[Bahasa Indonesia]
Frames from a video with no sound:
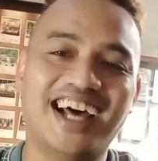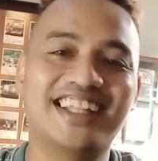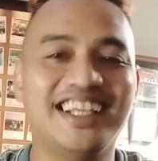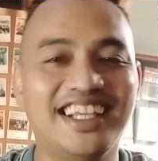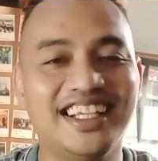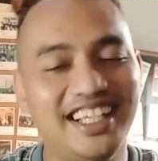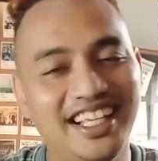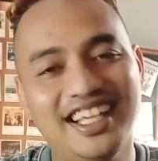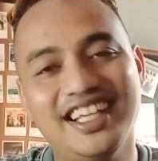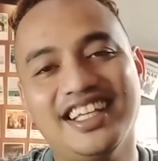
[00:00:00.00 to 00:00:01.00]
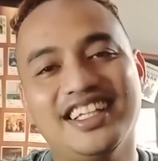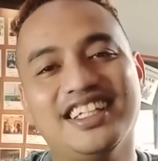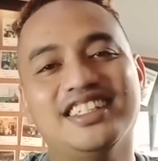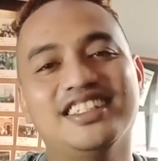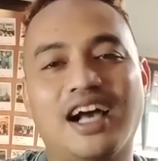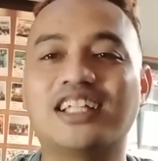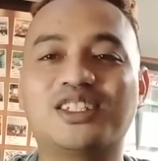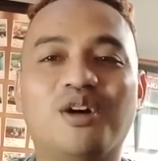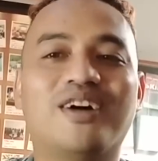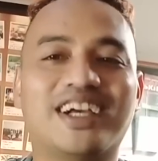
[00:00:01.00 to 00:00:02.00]
saat ini
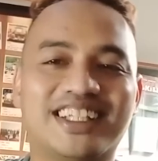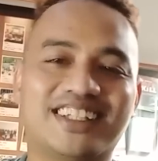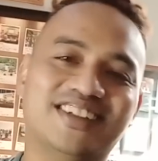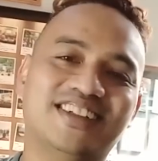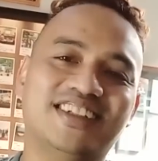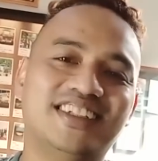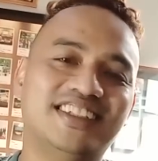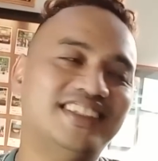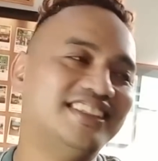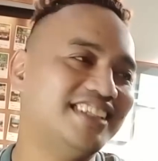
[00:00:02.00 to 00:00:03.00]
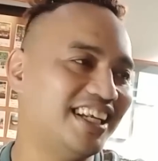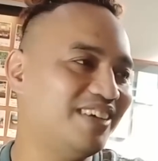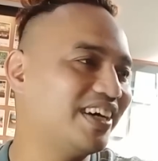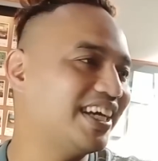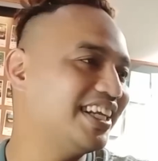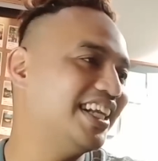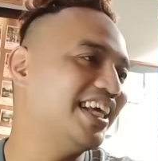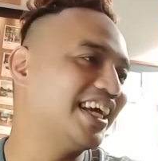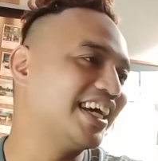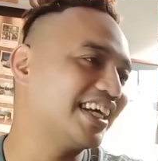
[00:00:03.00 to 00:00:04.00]
kacau gitu. Jadi begini
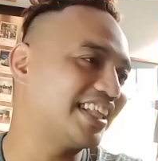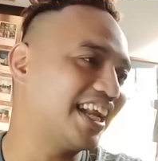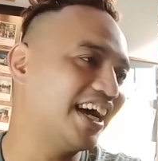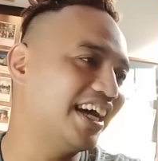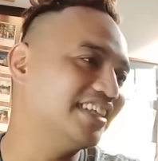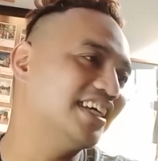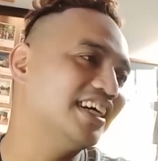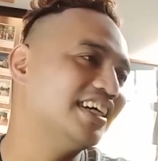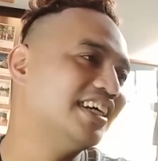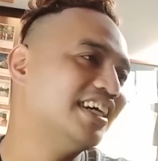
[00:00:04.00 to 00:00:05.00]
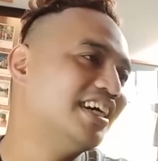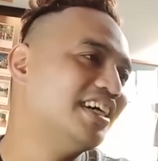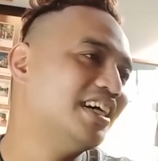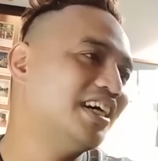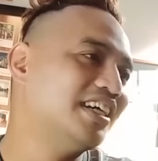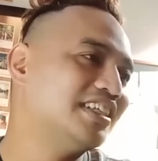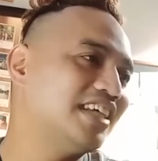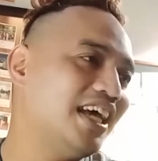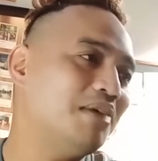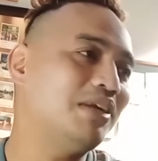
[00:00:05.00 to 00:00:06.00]
nih keterangannya.
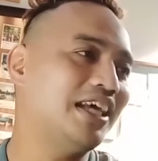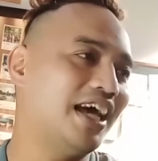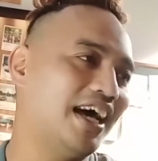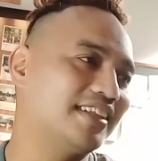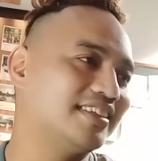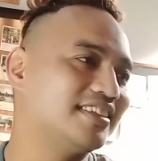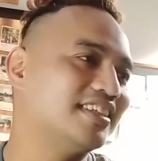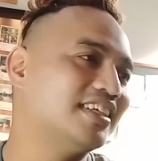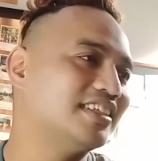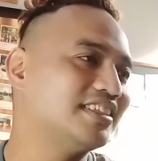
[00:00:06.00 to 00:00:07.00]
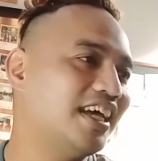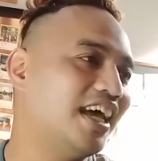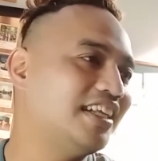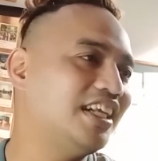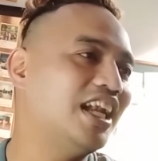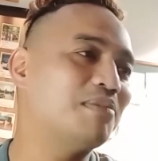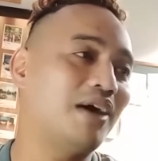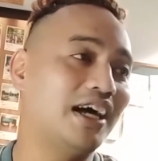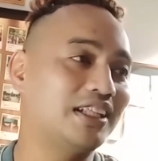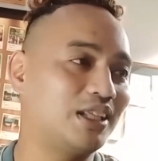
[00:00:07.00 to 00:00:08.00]
Saya melihat saya ini
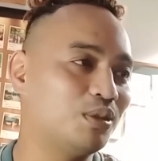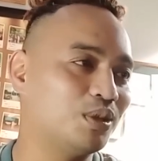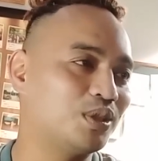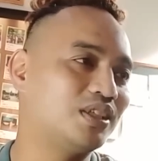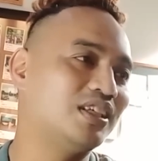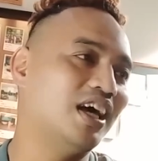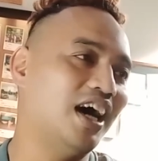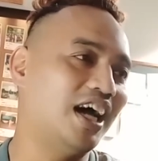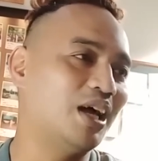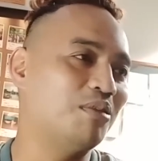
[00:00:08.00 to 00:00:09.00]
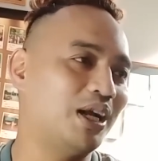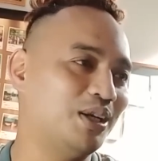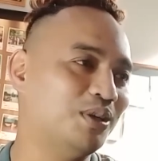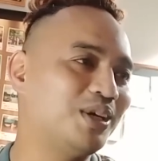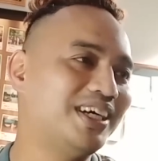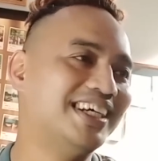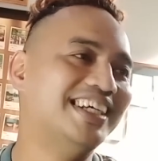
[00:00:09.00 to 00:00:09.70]
lapangan terus ada waduk